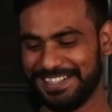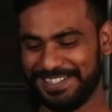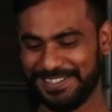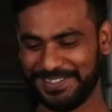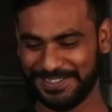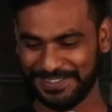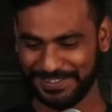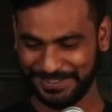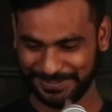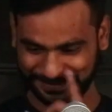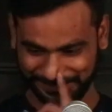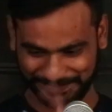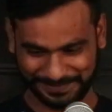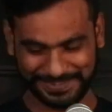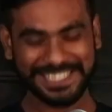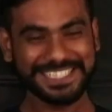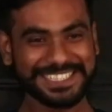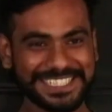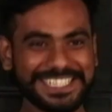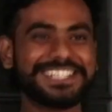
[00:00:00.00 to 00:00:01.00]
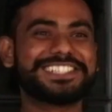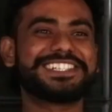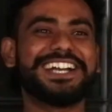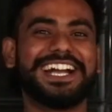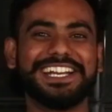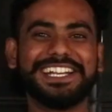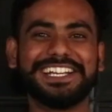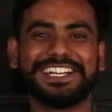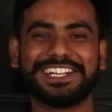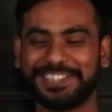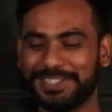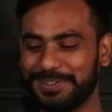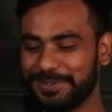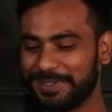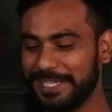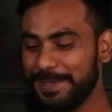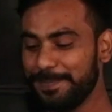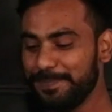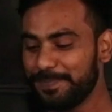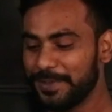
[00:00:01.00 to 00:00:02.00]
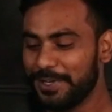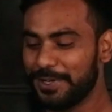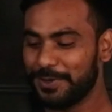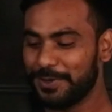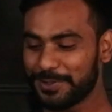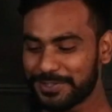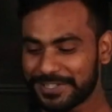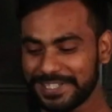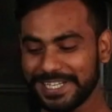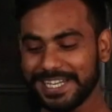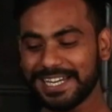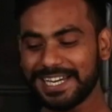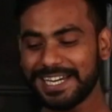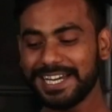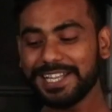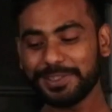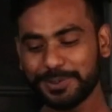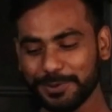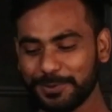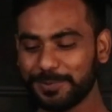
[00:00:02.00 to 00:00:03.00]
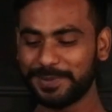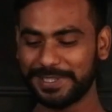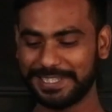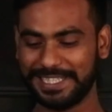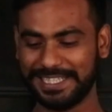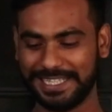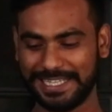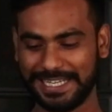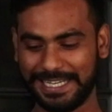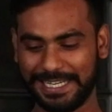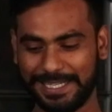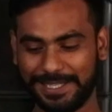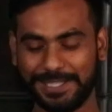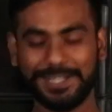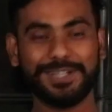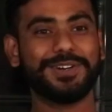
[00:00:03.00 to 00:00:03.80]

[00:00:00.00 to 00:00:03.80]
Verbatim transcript: तो इस स्टार्टिंग करता हूँ कि उसने कहा तुम बदल गए